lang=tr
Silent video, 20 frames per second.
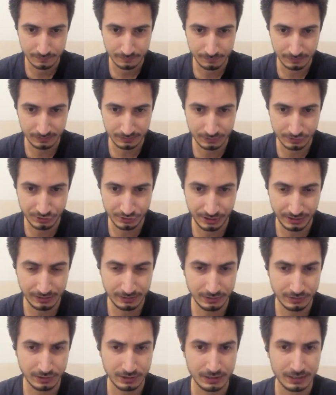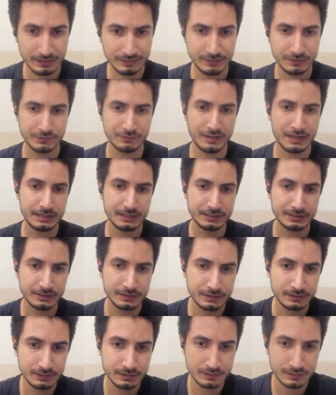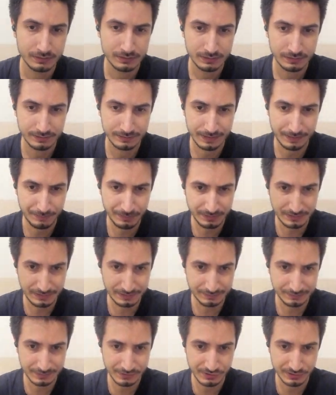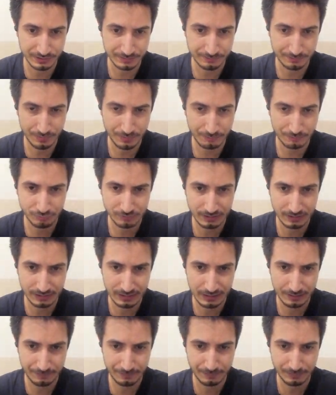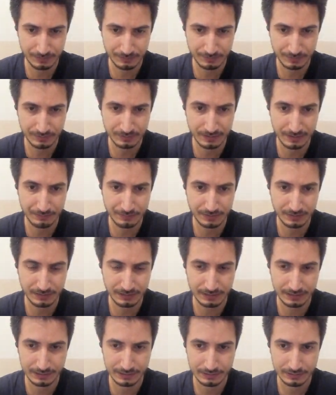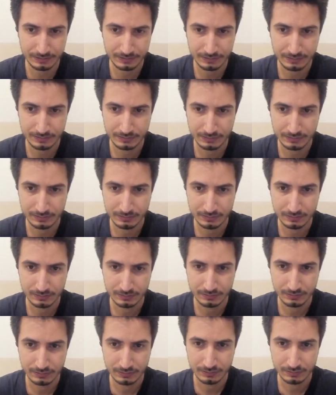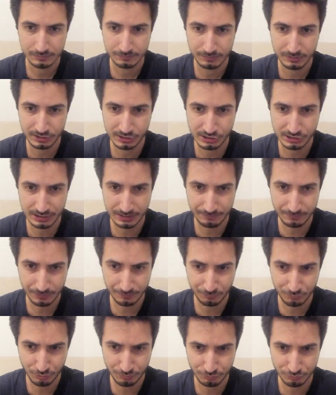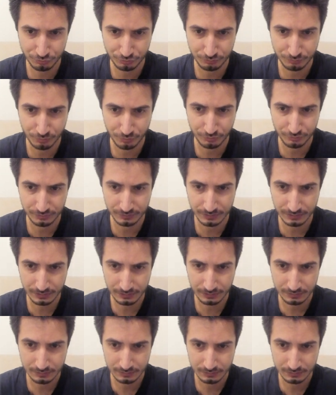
Bak chain cutter var. Demir kesici. Ben bununla ne yapabilirim ki? Demirle bir işlem yapıyor muyduk bu oyunda?